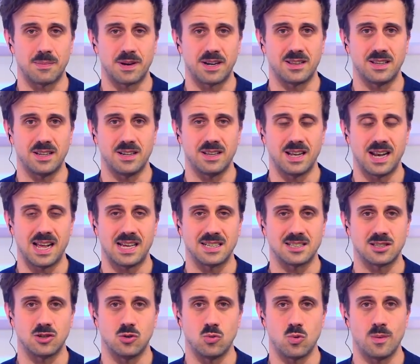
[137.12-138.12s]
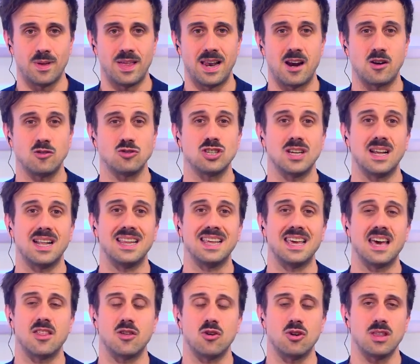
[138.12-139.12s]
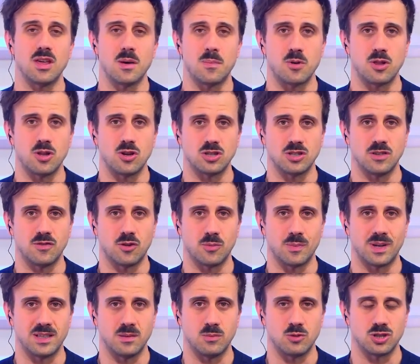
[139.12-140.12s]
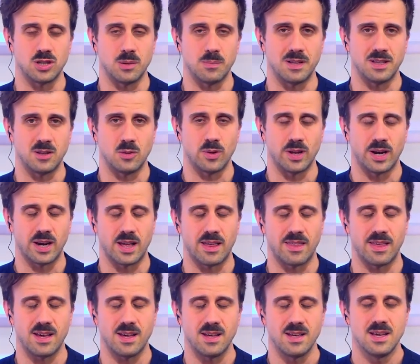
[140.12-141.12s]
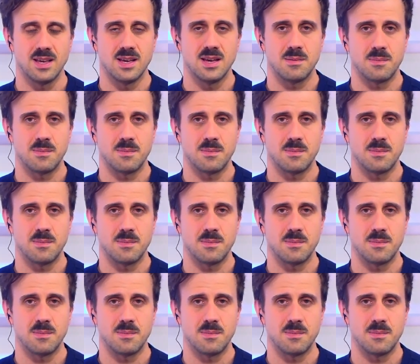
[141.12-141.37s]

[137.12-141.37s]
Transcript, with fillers: a partir de las 9 de la noche el día de hoy, después de los informativos de PTU Granada,